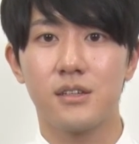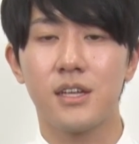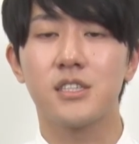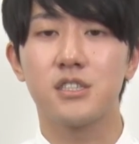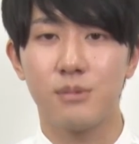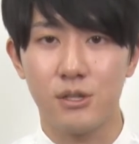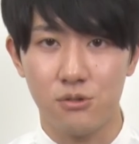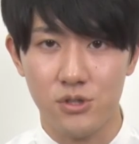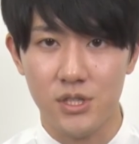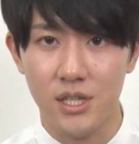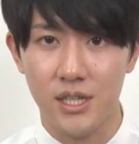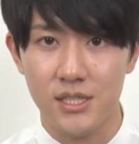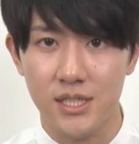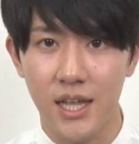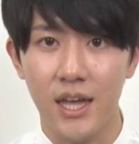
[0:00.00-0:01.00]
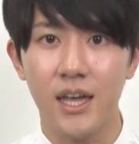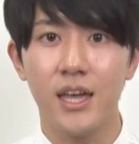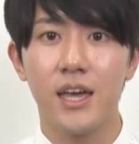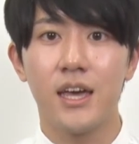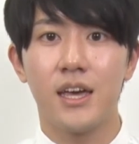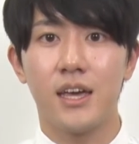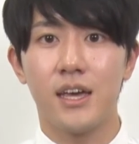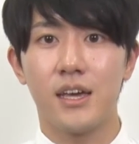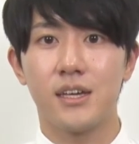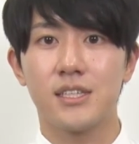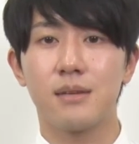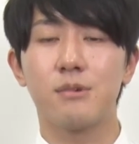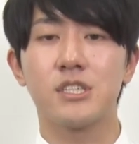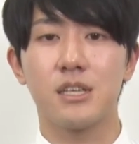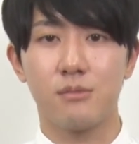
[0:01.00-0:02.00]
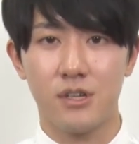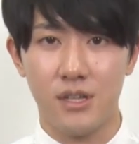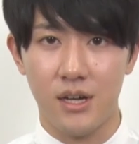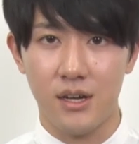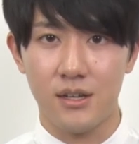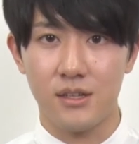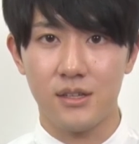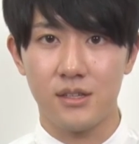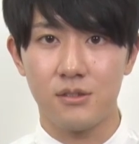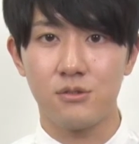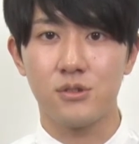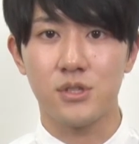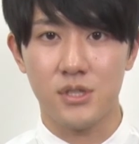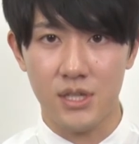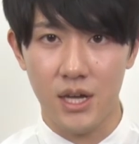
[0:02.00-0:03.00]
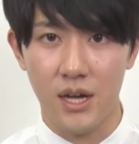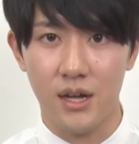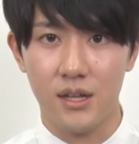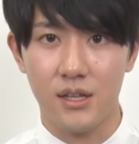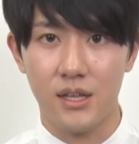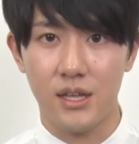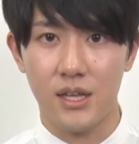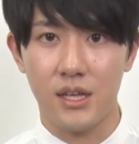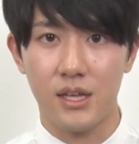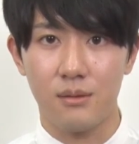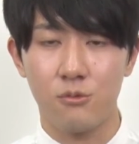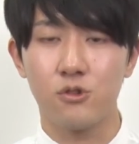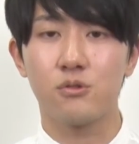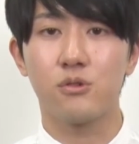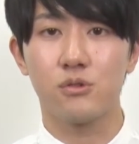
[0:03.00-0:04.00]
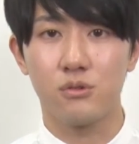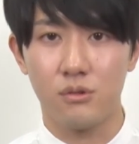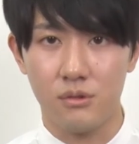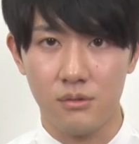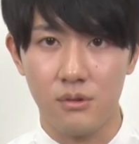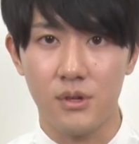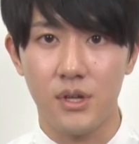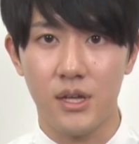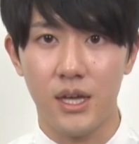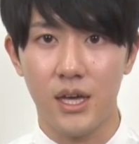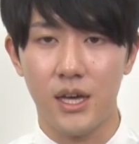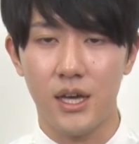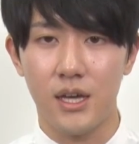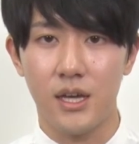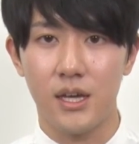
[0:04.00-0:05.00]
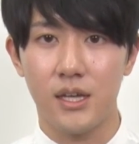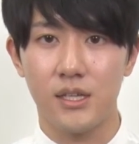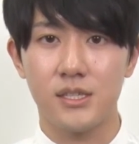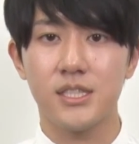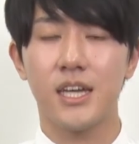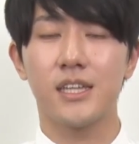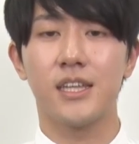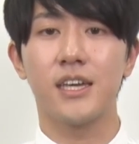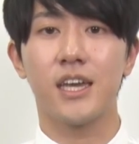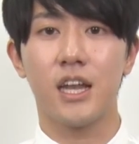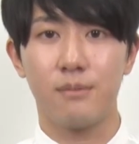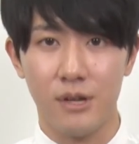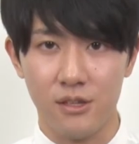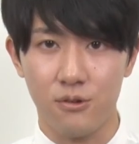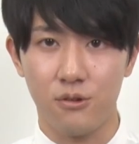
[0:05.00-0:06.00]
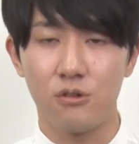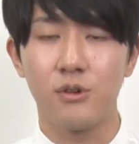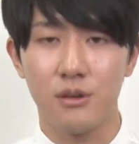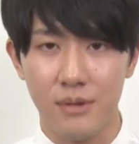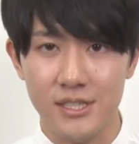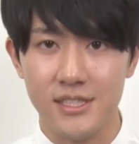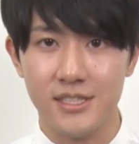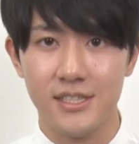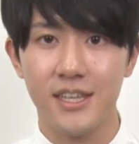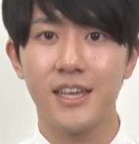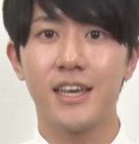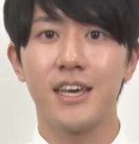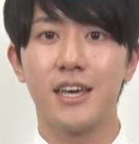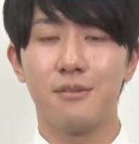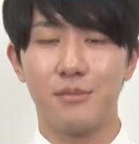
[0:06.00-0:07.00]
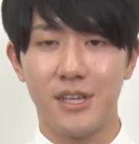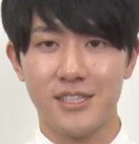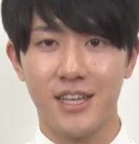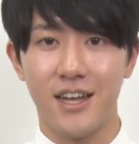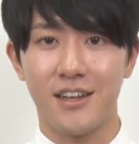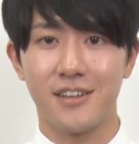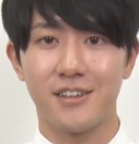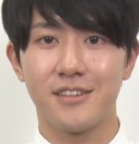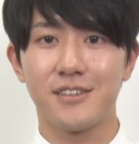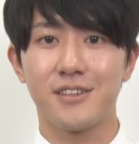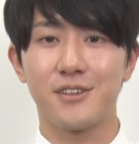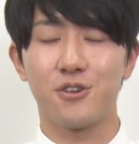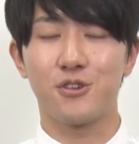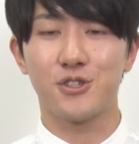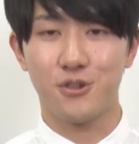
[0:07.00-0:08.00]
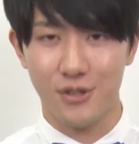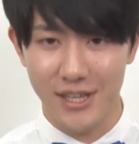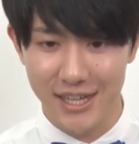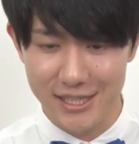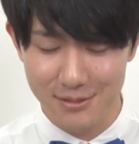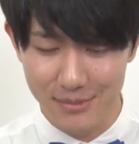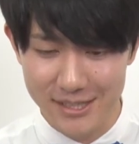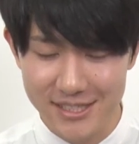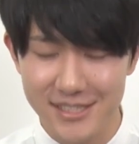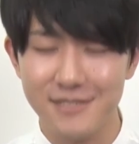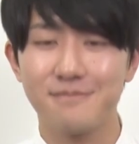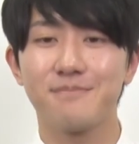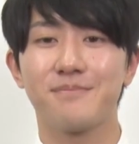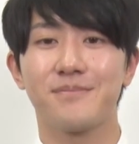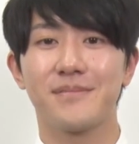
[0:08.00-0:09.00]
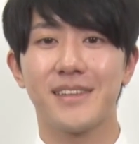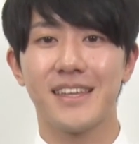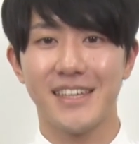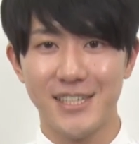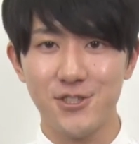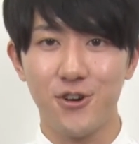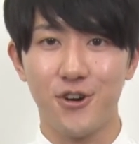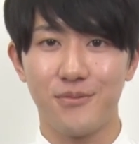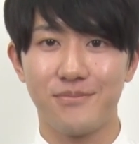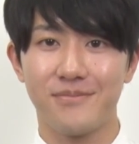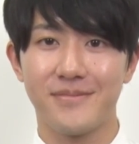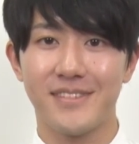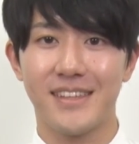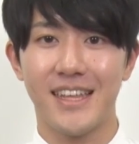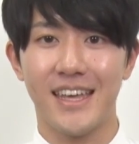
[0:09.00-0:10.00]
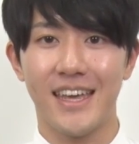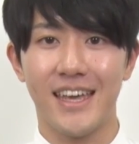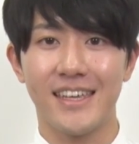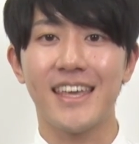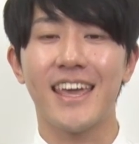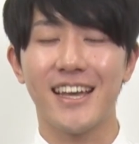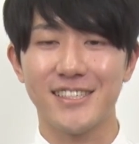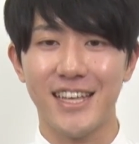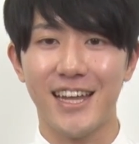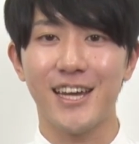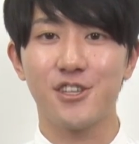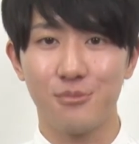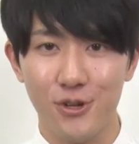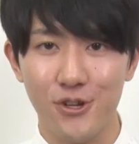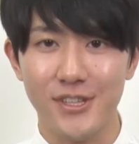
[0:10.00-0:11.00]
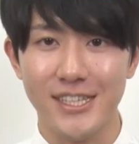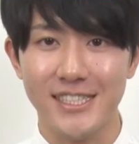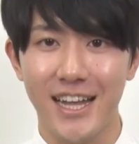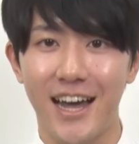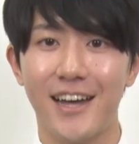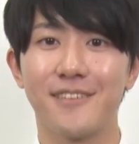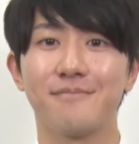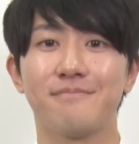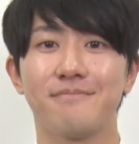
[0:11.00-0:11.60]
立場としてですねさまざまなニュースや、えー、物事を、えー、伝えていければと思います皆さんよろしくお願いします以上、えー、キキャス新井智弘でした